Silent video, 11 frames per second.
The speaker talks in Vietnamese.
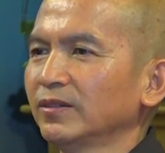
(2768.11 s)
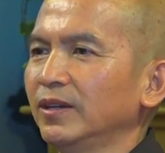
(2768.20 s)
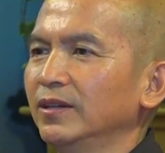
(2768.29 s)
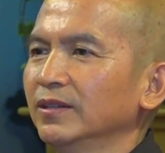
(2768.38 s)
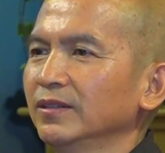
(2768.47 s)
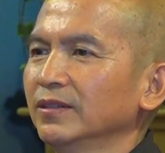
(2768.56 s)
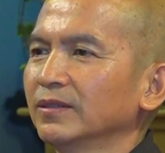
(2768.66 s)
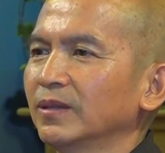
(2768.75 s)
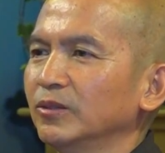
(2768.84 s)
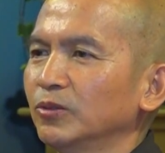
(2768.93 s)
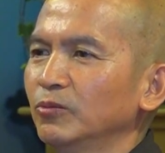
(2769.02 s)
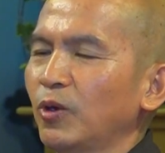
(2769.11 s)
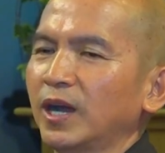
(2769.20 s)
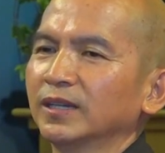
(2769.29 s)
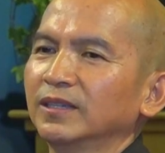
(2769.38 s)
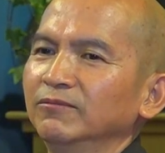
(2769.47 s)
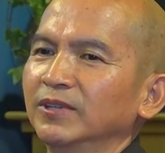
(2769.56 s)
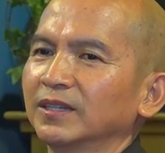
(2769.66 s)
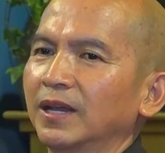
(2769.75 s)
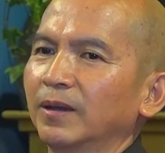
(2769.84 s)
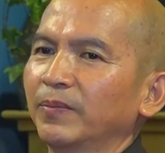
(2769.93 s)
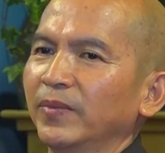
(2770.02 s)
triển từ Trung Hoa đến Việt
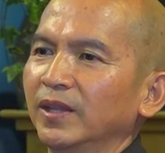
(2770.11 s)
Nam,